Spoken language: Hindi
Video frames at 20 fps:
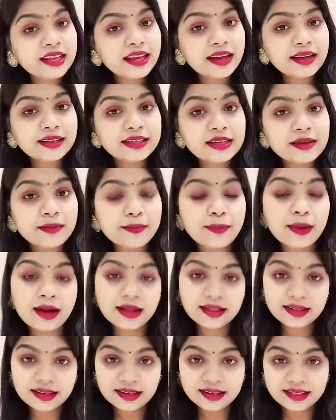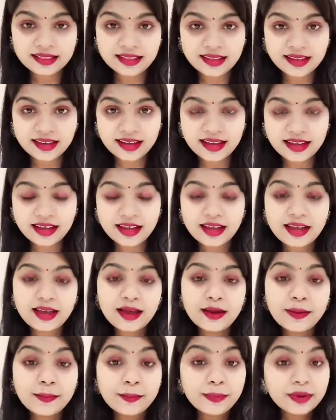चलिए आज हम बात करते हैं
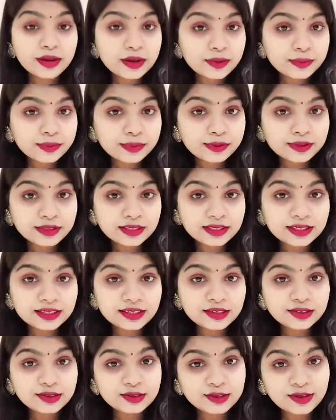परम पूजनीय